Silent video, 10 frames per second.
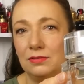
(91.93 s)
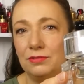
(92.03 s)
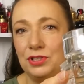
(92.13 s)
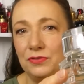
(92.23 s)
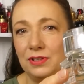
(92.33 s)

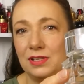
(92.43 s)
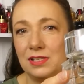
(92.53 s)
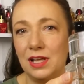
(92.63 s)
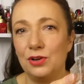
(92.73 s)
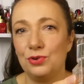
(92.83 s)
Właściwie te
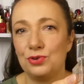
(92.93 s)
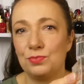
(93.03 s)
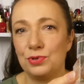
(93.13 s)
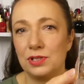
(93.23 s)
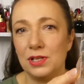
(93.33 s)
stare już
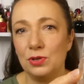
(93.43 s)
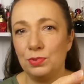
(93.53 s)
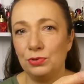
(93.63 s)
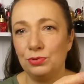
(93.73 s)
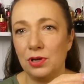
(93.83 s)
przestano
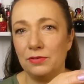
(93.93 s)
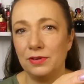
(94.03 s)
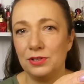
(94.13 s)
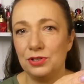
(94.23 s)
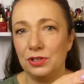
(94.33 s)

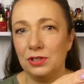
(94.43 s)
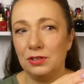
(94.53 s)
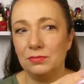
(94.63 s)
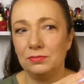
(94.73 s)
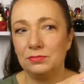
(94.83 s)
produkować
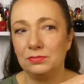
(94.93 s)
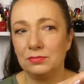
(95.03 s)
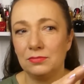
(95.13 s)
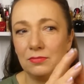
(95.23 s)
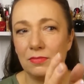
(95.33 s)
i
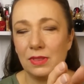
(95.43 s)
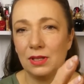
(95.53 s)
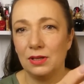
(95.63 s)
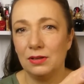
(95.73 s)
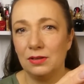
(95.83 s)

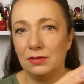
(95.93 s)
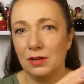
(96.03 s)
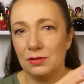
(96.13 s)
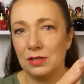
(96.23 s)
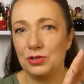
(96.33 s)

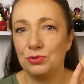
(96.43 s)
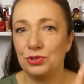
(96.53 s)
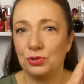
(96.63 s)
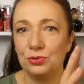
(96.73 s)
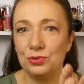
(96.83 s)
no, zaczęło
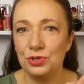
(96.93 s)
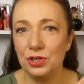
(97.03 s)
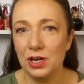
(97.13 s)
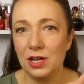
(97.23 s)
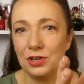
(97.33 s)
się od Gucci
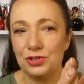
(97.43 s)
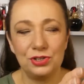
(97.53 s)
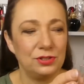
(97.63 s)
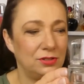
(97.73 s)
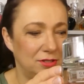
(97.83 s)

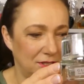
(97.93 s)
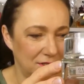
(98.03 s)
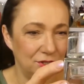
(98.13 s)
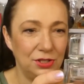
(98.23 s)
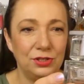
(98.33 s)
Rush,
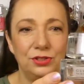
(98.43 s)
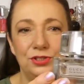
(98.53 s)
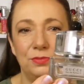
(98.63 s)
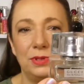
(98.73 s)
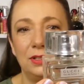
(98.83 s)
zaraz do niego
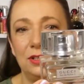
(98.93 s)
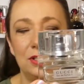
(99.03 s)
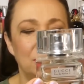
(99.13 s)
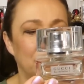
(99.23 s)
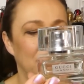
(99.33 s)
dojdziemy, ale to
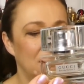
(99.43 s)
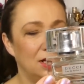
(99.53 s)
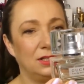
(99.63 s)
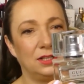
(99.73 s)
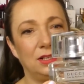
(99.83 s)
jest chyba
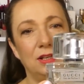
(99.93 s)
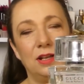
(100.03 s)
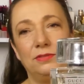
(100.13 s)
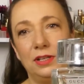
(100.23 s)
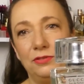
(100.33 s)
taki
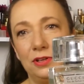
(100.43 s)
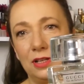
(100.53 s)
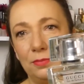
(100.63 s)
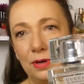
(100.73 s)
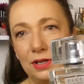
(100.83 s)
w tej chwili
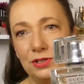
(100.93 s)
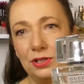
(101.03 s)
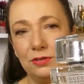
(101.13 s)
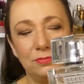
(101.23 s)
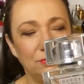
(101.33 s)

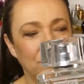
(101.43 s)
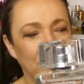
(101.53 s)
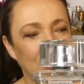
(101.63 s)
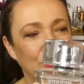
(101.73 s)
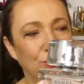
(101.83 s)
najbardziej
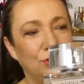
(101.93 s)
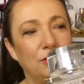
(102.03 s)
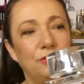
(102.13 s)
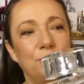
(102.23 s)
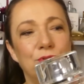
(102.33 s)

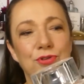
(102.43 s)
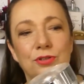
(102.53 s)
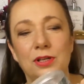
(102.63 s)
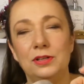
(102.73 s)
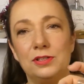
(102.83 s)
kultowy i
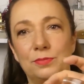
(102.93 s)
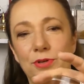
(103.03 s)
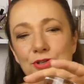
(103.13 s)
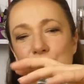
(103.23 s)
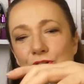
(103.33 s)
pożądany.
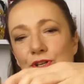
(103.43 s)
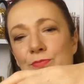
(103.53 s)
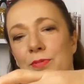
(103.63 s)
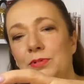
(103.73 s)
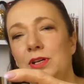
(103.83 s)
Zobaczcie, ich
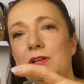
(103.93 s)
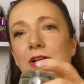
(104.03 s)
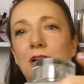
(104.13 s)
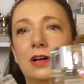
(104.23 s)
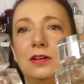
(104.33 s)
mam
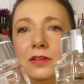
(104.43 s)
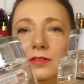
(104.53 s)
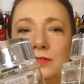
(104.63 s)
kilka.